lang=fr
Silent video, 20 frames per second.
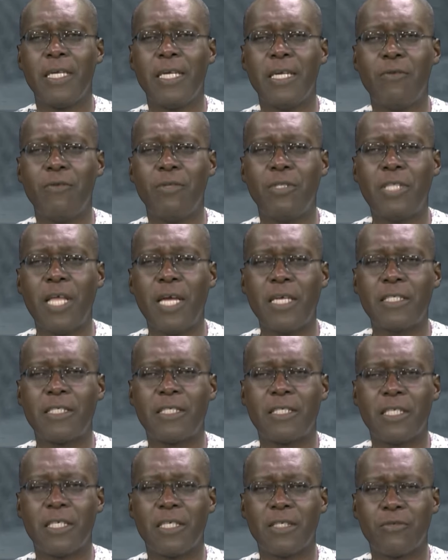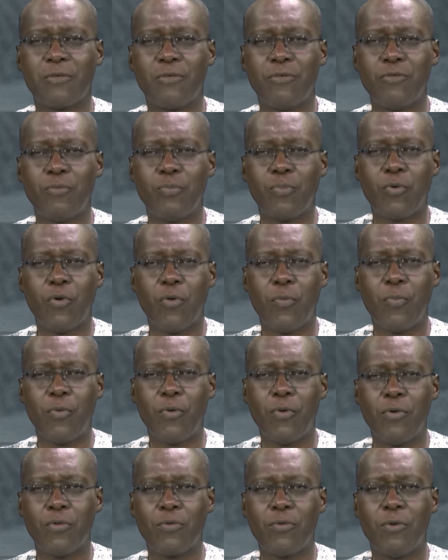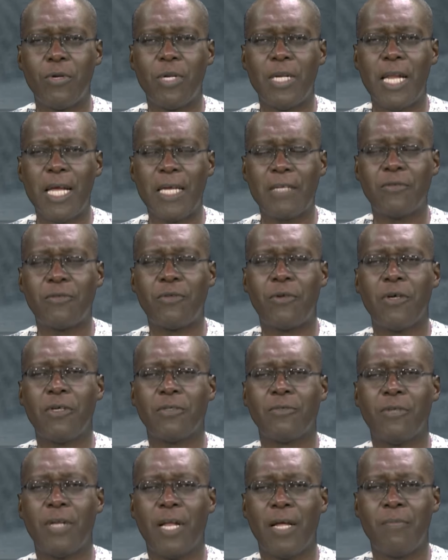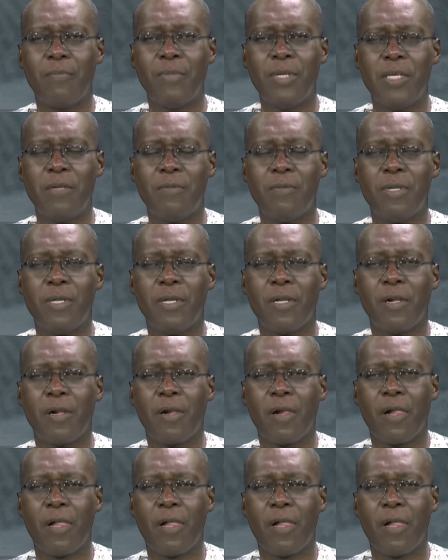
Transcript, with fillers: et le texte que nous propose le lecteur de la Bible